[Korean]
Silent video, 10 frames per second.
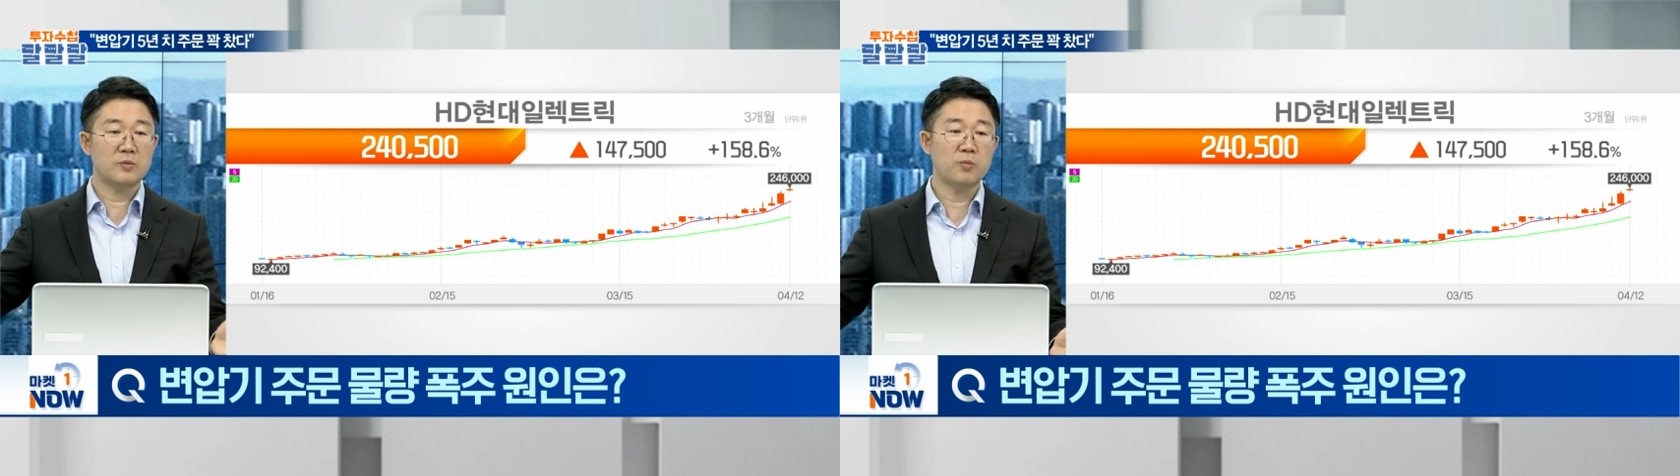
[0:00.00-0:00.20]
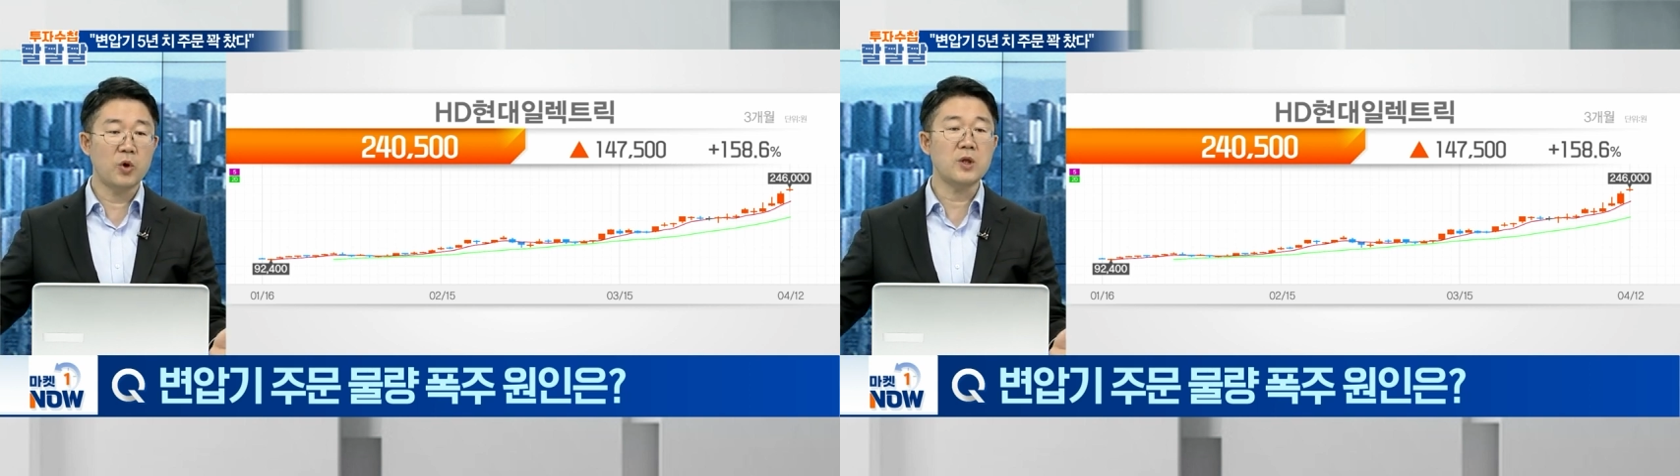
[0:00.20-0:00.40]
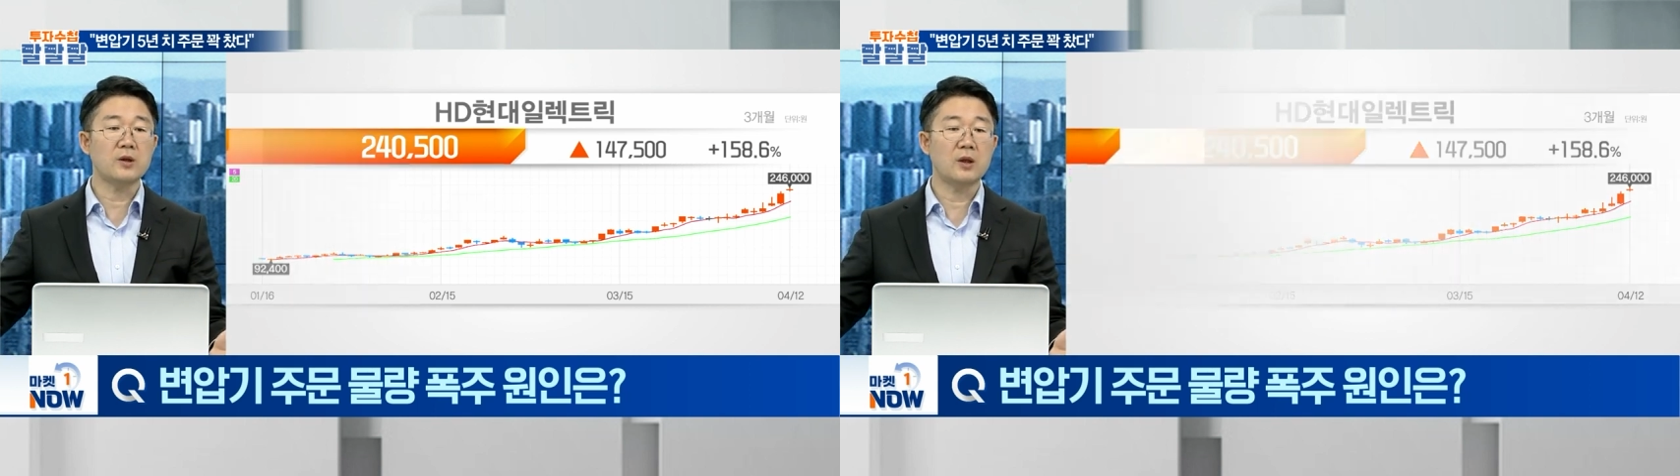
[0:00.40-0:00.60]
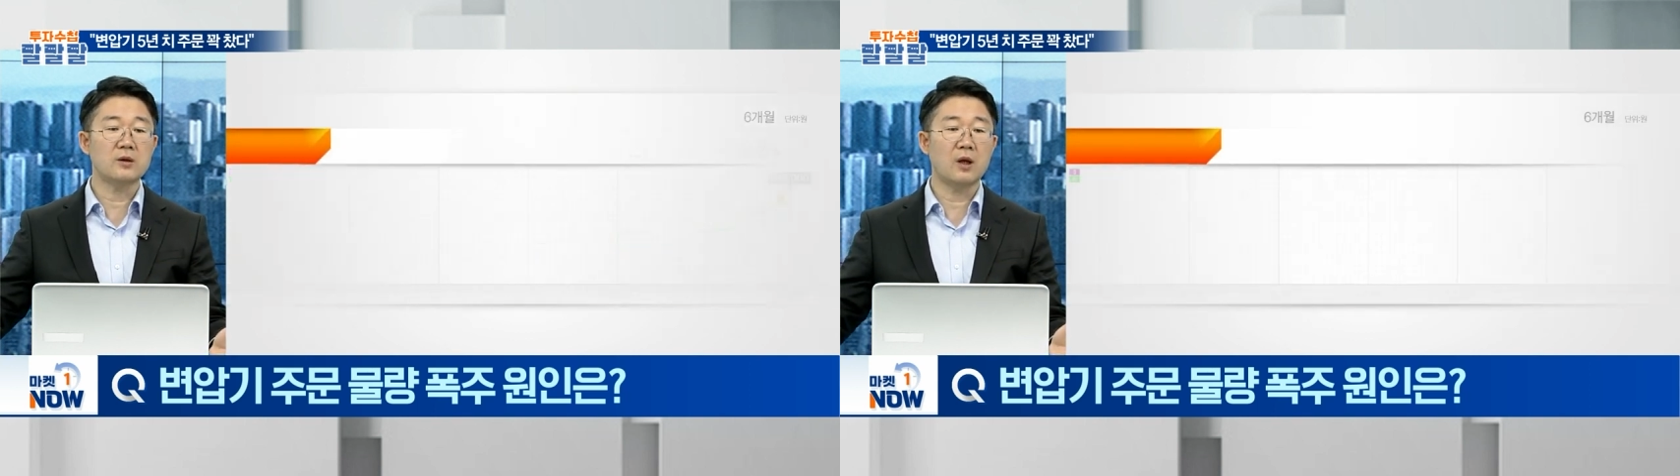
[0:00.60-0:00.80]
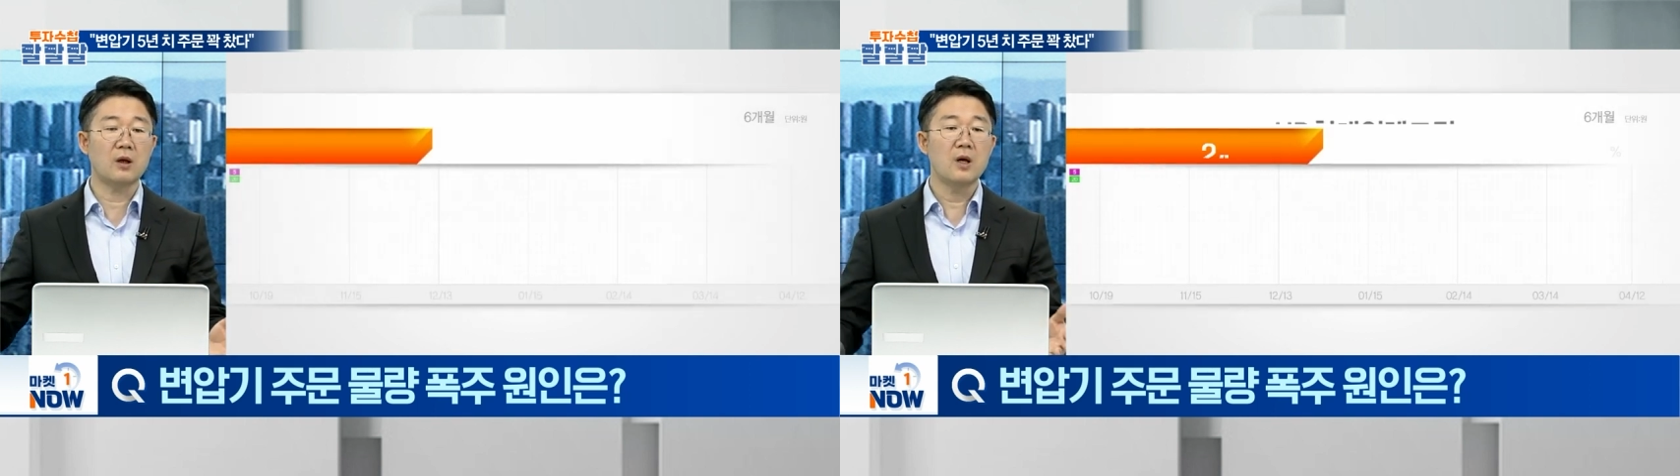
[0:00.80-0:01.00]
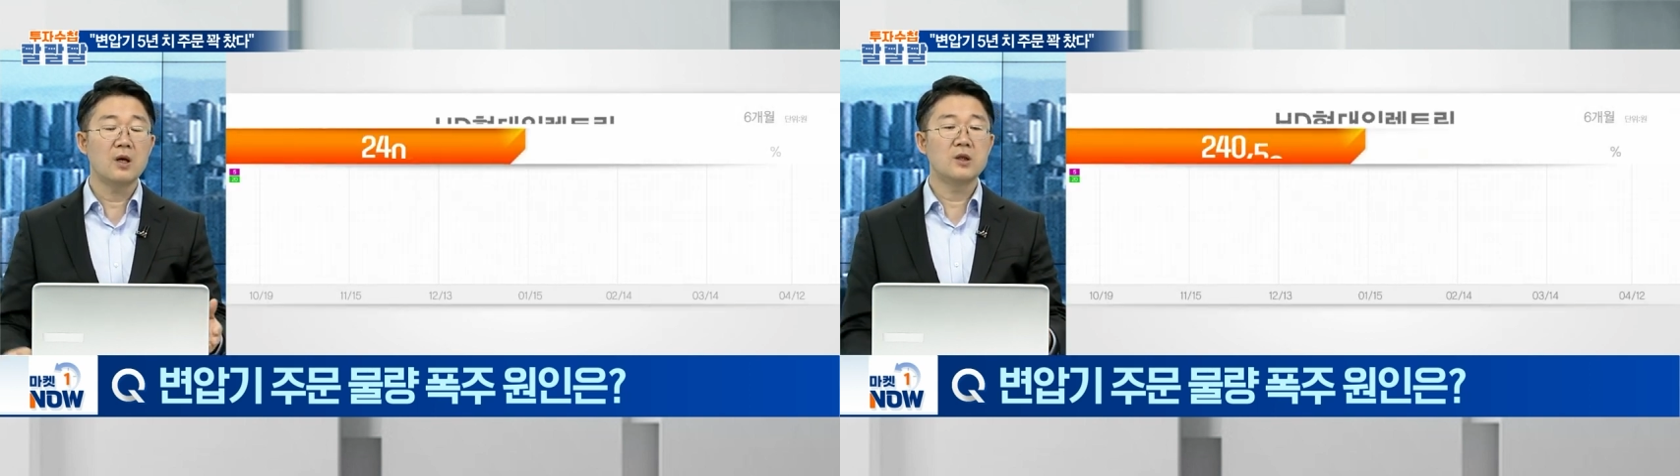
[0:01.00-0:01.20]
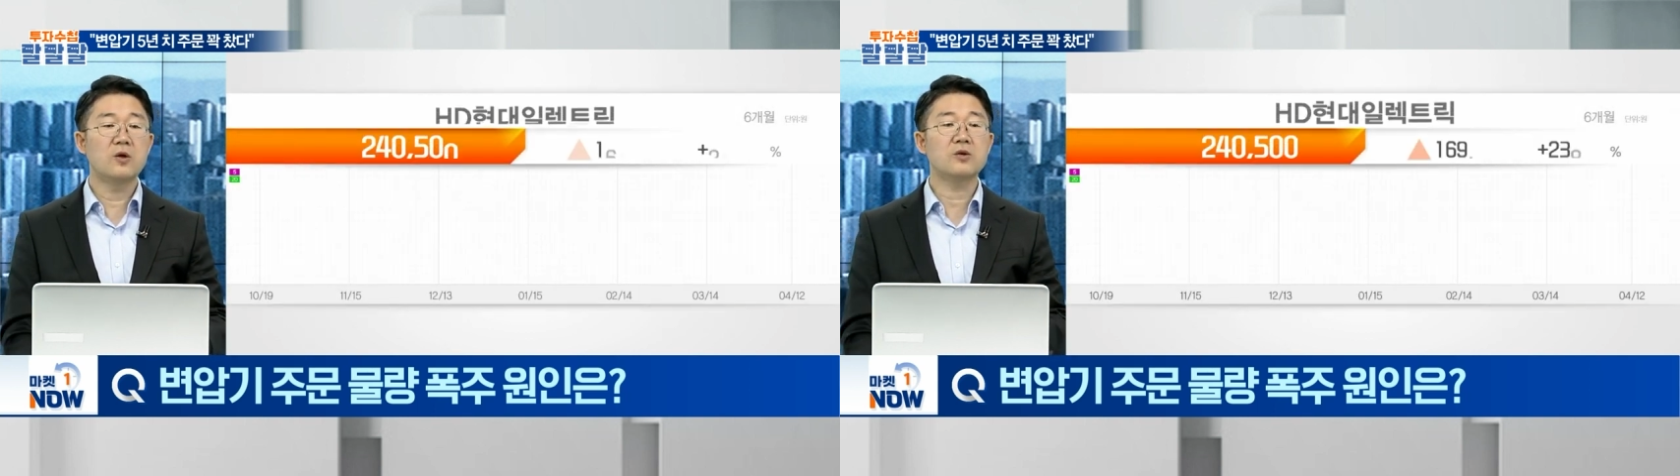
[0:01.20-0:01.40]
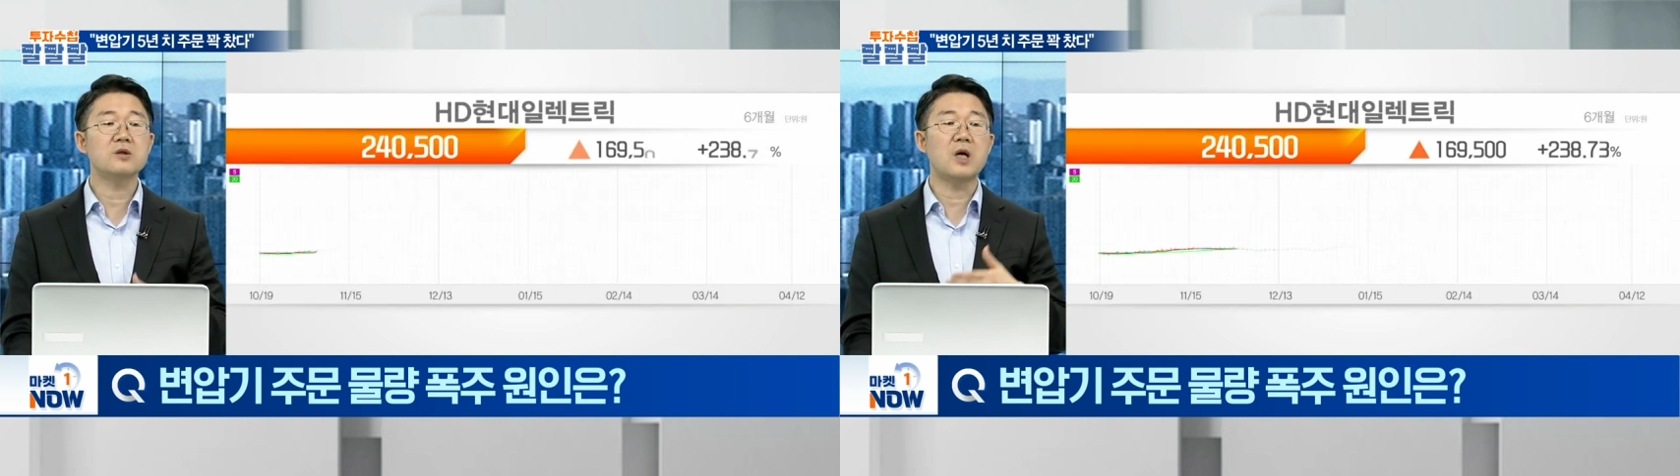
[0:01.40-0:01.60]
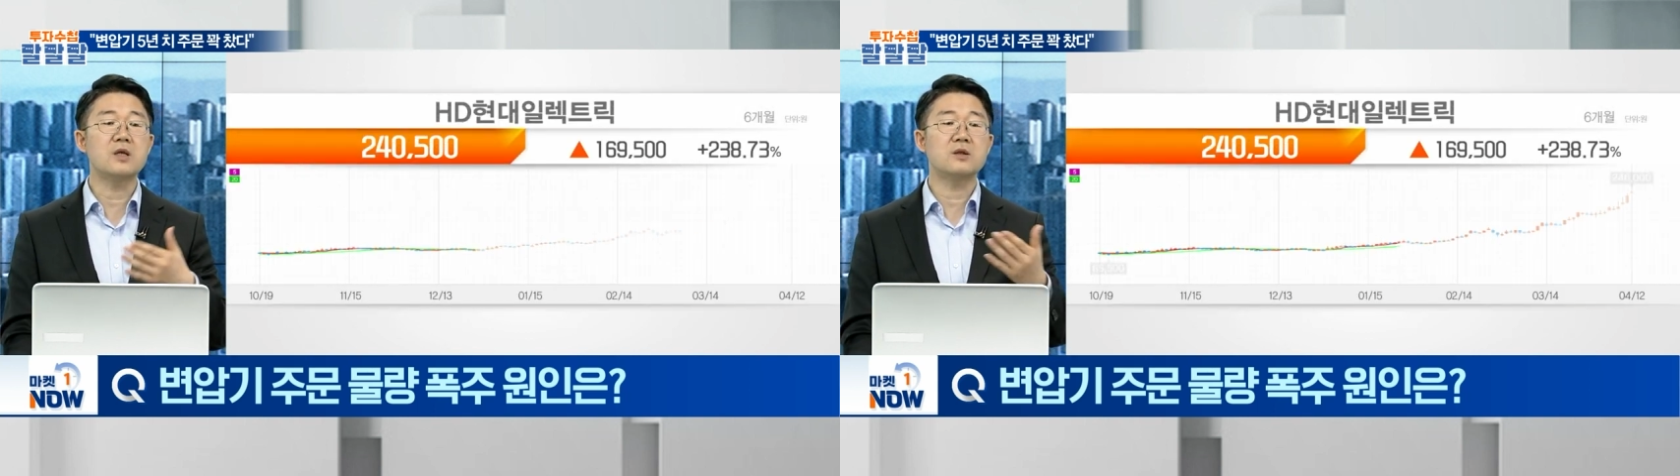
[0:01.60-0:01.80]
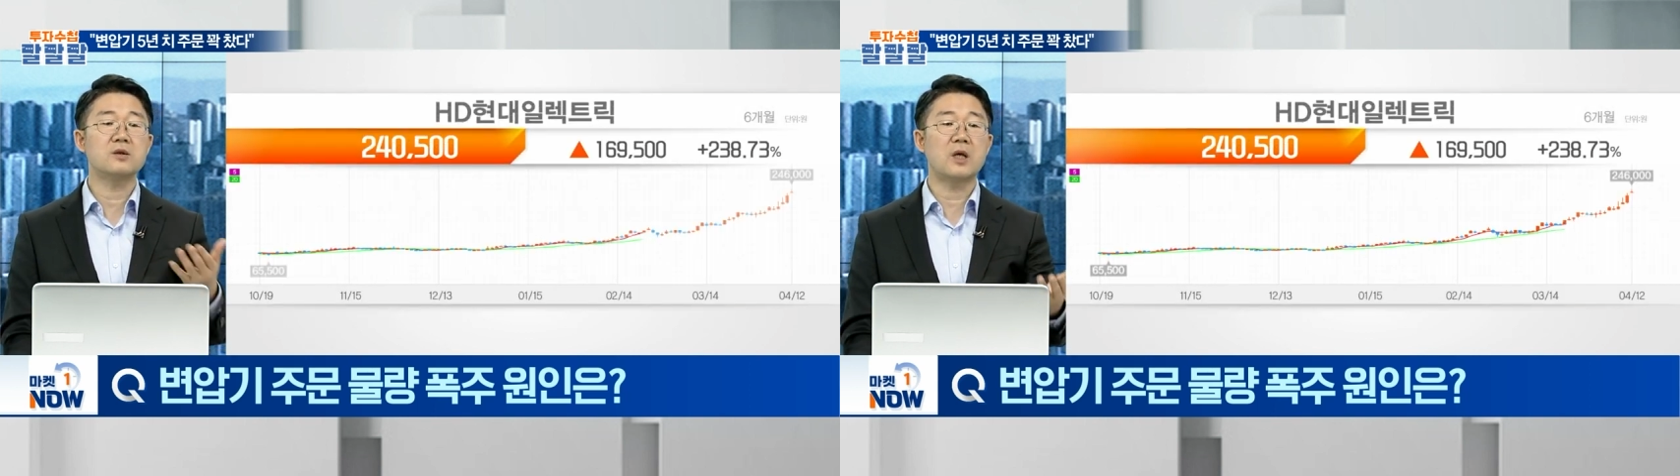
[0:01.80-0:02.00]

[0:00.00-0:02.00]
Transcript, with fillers: 보장돼 있다. 네. 이것은 사실은